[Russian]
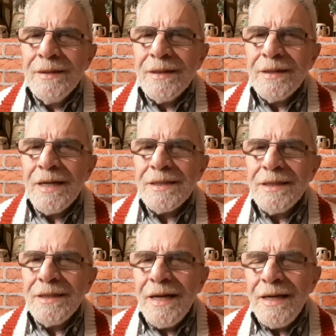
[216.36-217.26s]

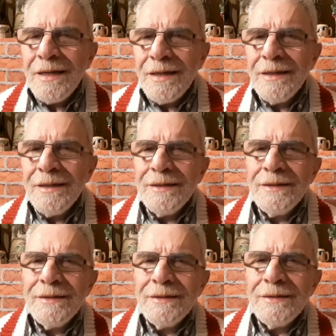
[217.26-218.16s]
граждан
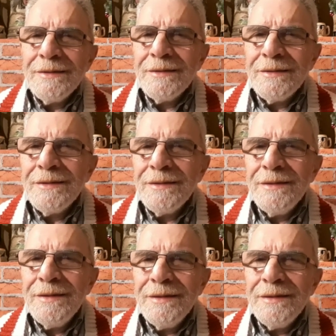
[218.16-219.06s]
Рейха
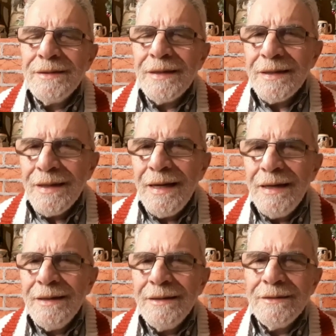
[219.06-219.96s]
и так
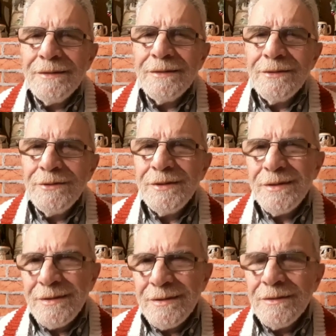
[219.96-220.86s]
далее. То
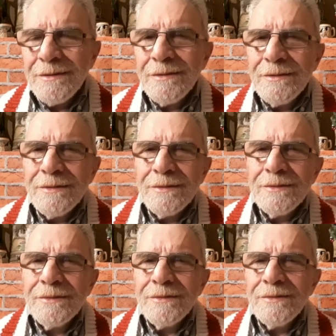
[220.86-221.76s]
есть э,
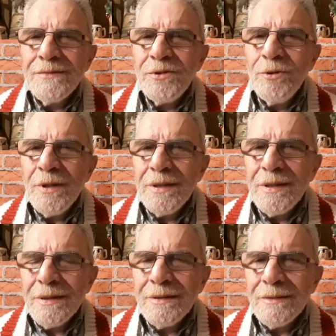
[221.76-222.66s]
все
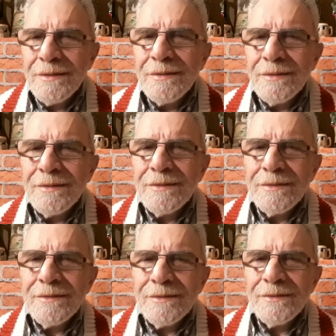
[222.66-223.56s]
это
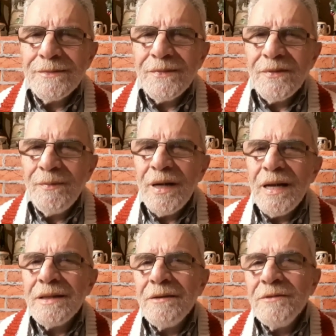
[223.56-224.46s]
в
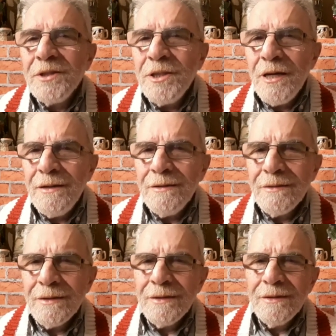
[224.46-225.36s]
порядке
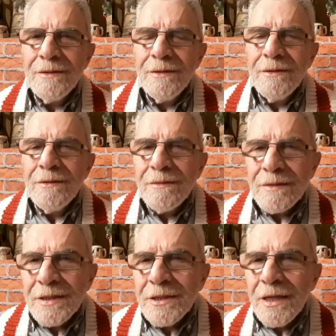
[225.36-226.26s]
вещей,
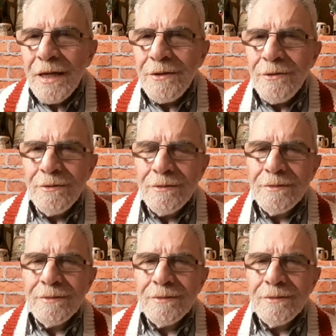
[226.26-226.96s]
к сожалению.